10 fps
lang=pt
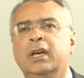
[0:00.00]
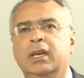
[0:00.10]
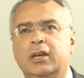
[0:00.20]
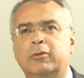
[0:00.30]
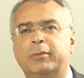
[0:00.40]

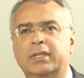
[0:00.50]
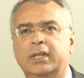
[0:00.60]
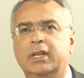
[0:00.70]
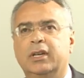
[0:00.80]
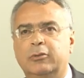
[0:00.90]
é uma
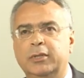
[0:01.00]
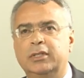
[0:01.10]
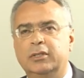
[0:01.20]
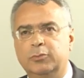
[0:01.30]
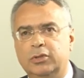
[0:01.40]
parceria
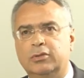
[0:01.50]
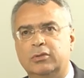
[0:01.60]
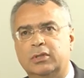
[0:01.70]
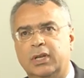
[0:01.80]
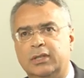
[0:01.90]
realmente de muito
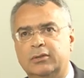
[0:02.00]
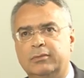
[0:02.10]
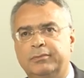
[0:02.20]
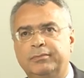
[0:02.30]
sucesso.